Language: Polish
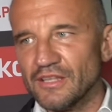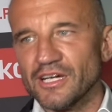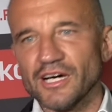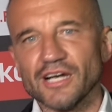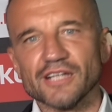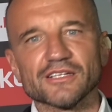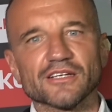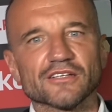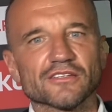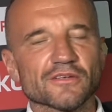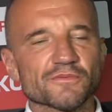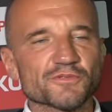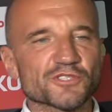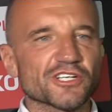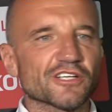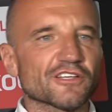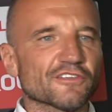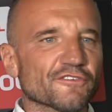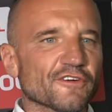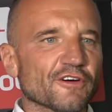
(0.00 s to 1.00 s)
Adrian to
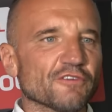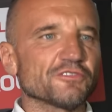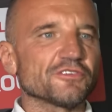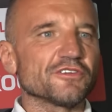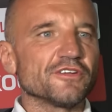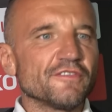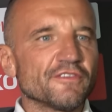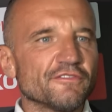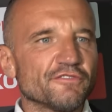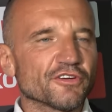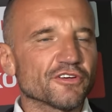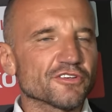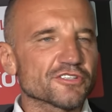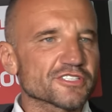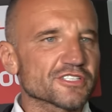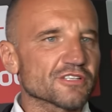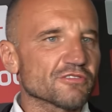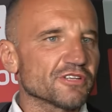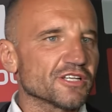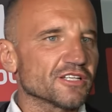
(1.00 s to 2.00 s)
przetrwał i
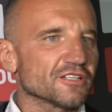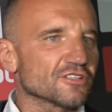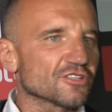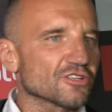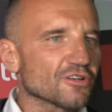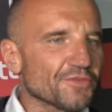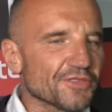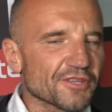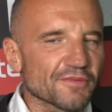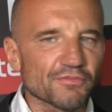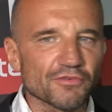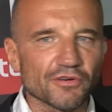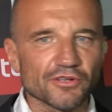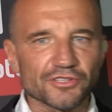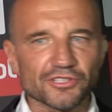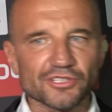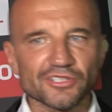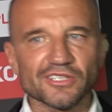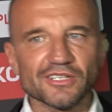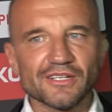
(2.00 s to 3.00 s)
wykorzystał jeden drobny
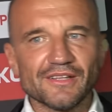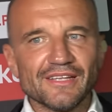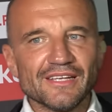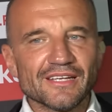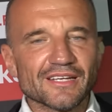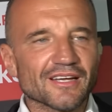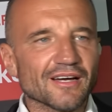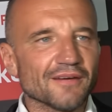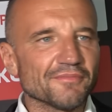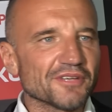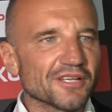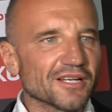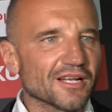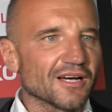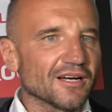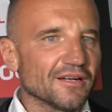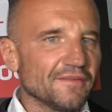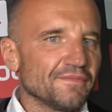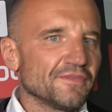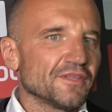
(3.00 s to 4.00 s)
błąd y,
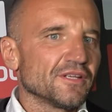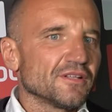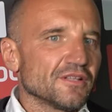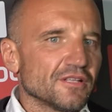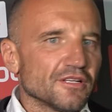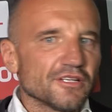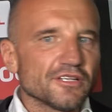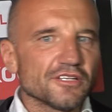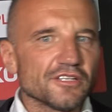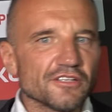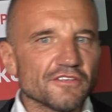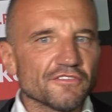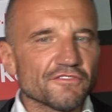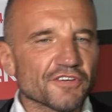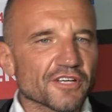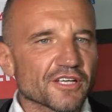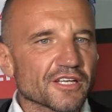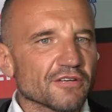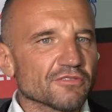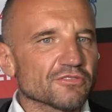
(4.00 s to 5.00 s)
Kamila i
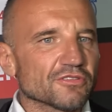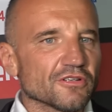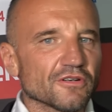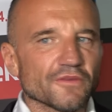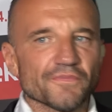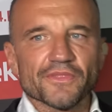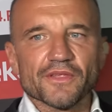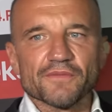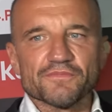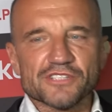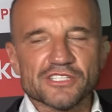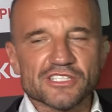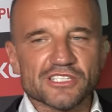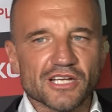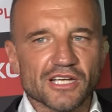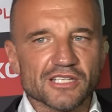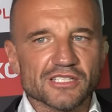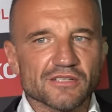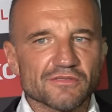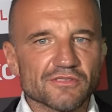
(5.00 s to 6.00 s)
wygrał to przed
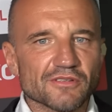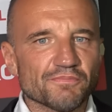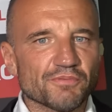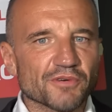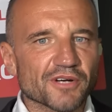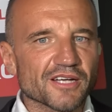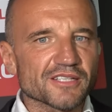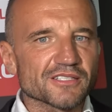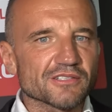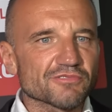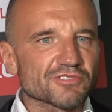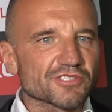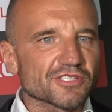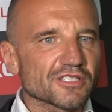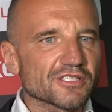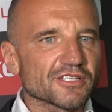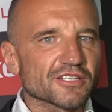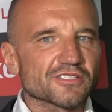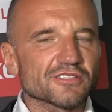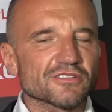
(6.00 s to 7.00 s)
czasem, to pokazał, że
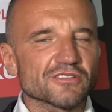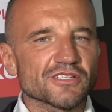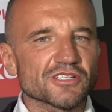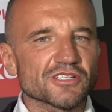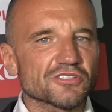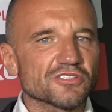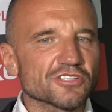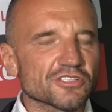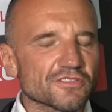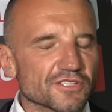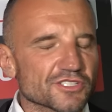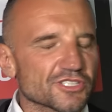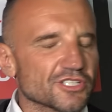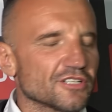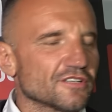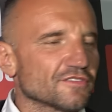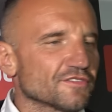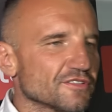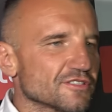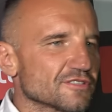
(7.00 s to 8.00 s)
jednak co
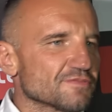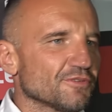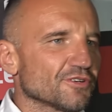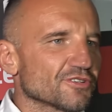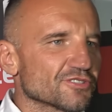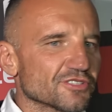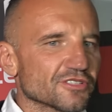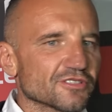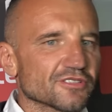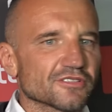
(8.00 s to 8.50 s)
doświadczenie w tym sporcie.